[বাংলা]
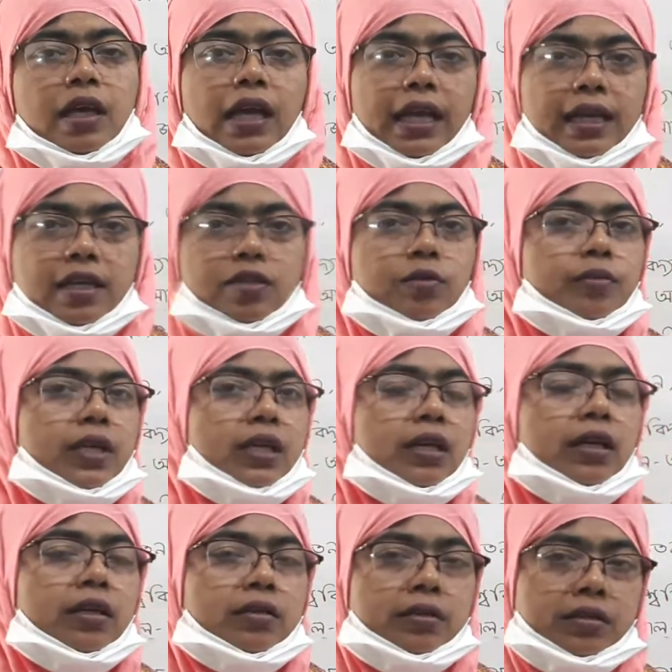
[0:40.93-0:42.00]
হ্যাঁ তোমরা
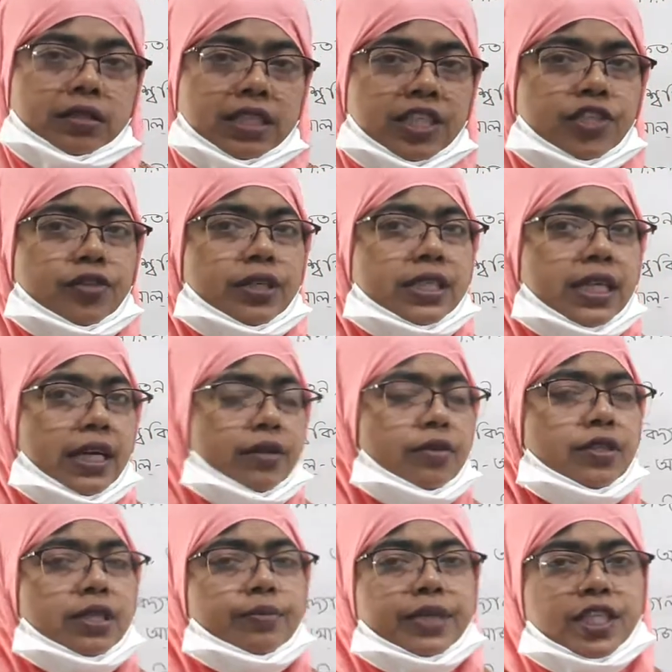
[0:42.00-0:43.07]
নিশ্চয়ই জানো
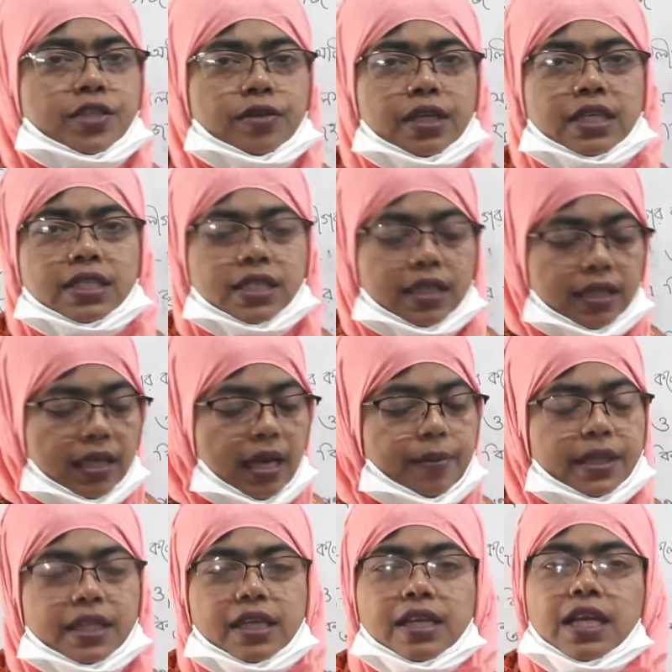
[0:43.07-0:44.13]
যে মিশরের সাথে
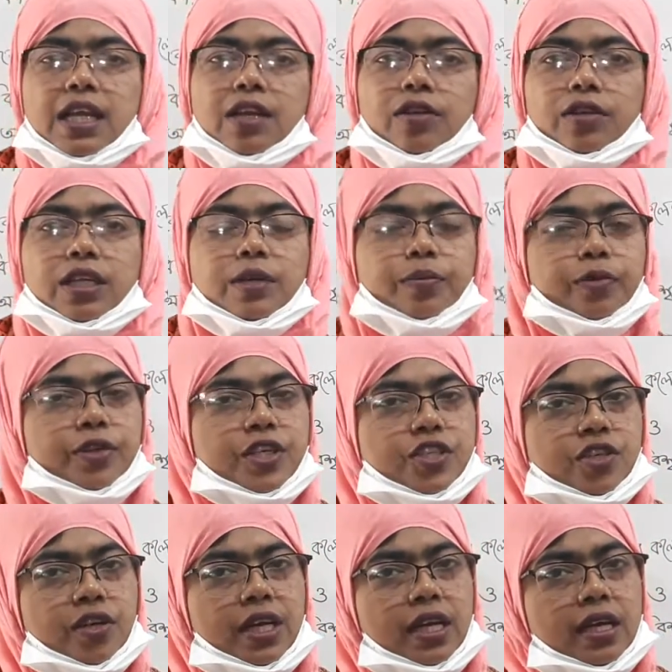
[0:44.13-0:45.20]
আমাদের নীল নদের
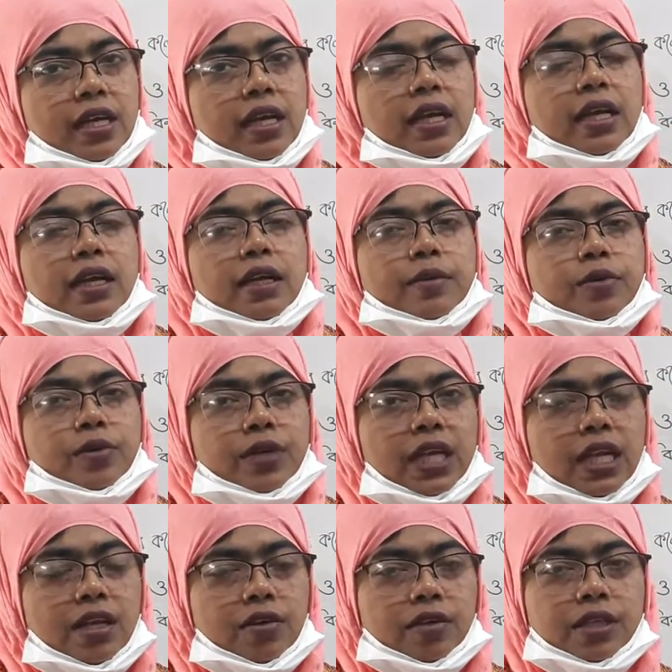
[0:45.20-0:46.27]
পরিচয় এবং
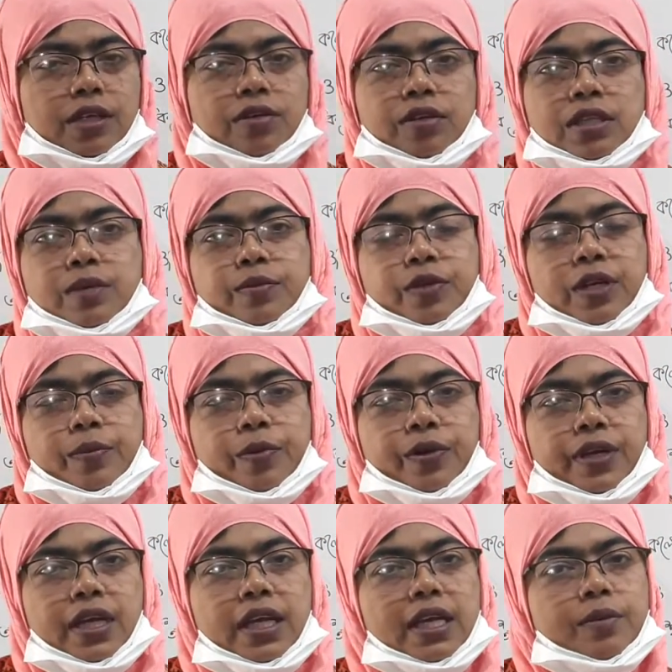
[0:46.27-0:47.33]
নীল নদের কথা মনে
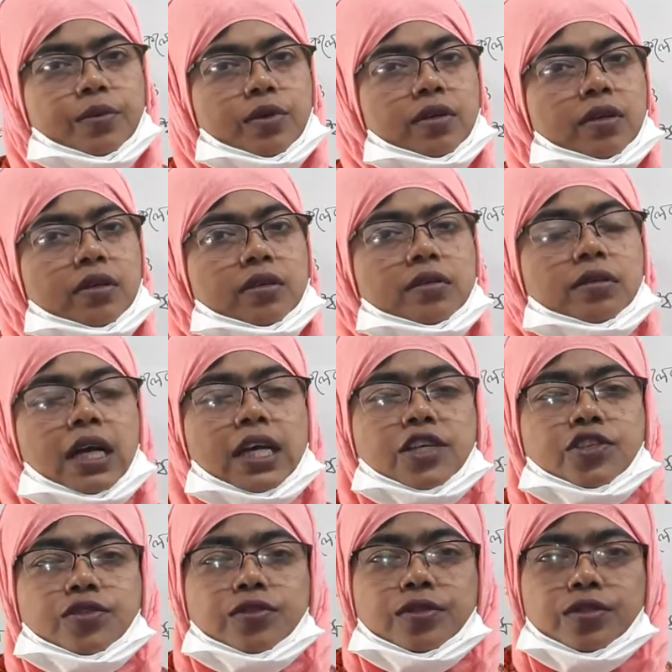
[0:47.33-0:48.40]
পড়ে এবং
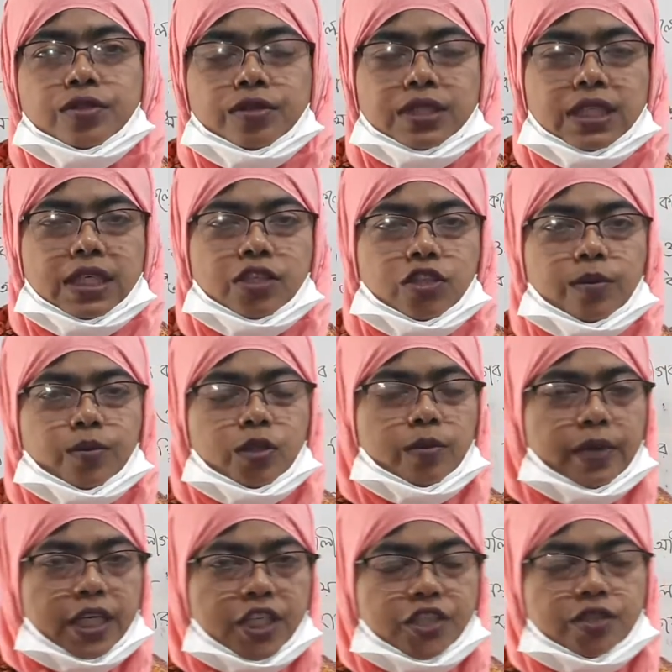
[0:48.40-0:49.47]
আশ্চর্য যে সপ্তম
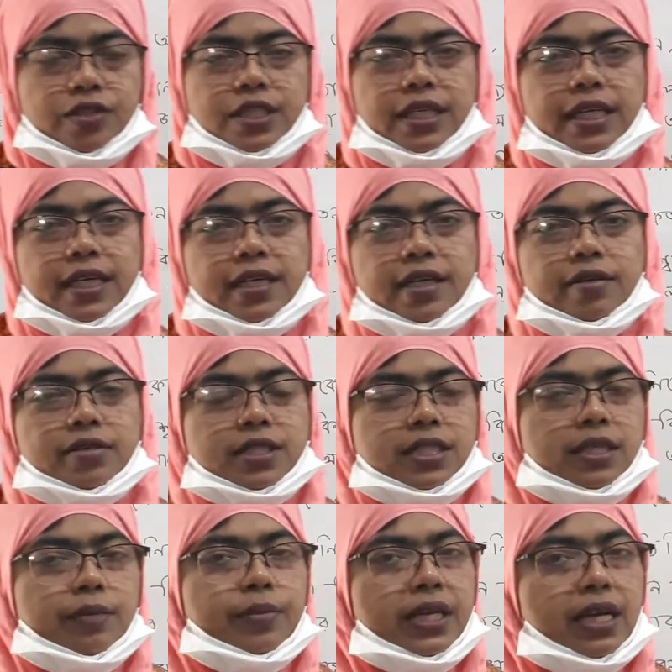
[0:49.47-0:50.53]
আশ্চর্যের একটি
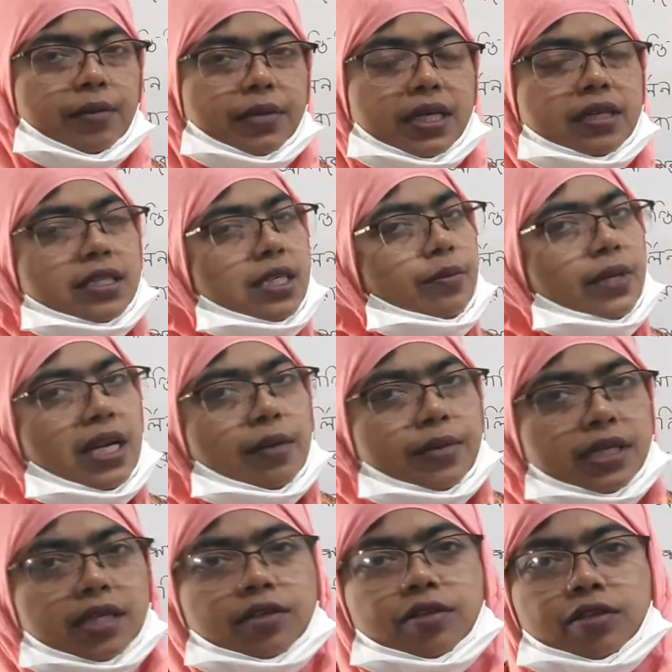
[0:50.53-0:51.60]
হচ্ছে পিরামিড সেই
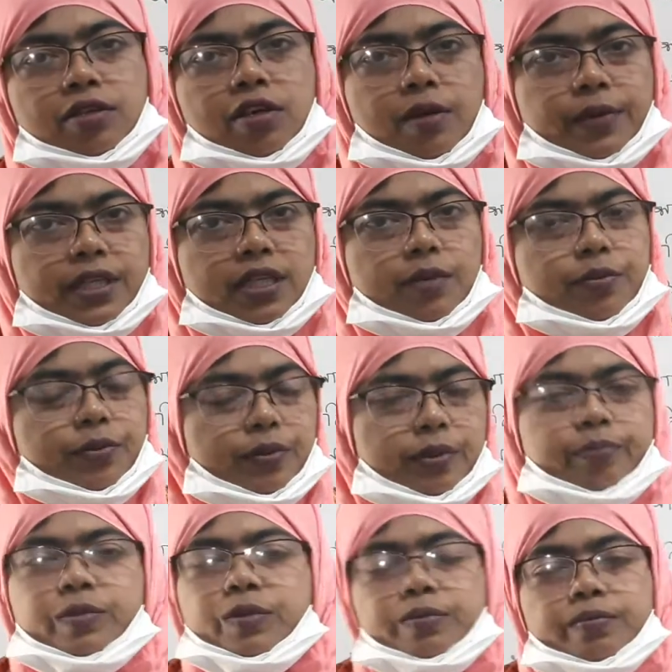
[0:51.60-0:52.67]
পিরামিডের কথা আমাদের
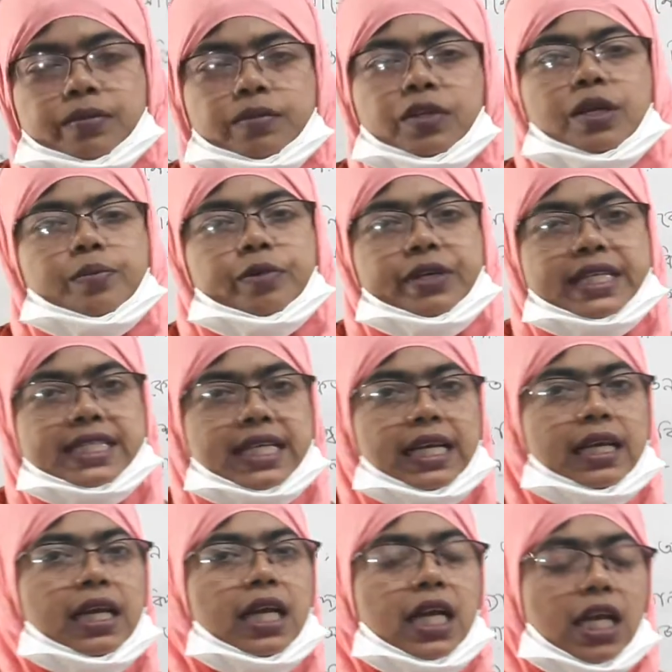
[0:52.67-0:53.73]
মনে পড়ে যায়
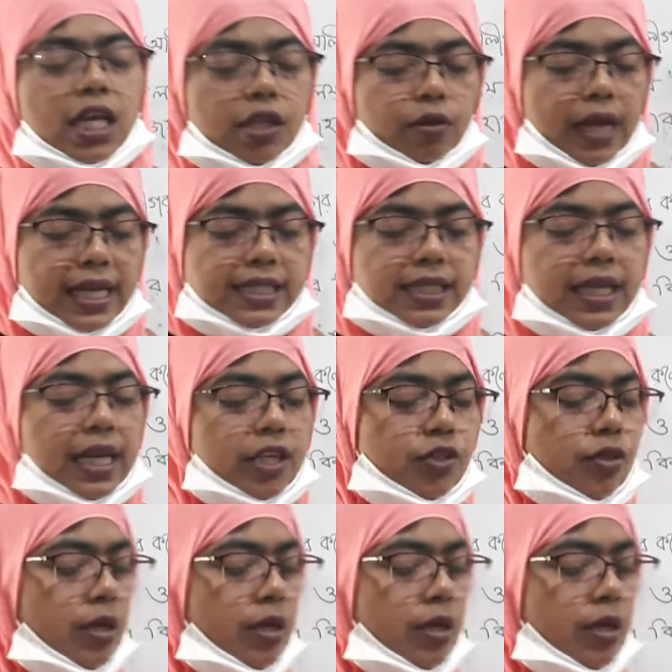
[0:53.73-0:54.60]
তো আজকে আসো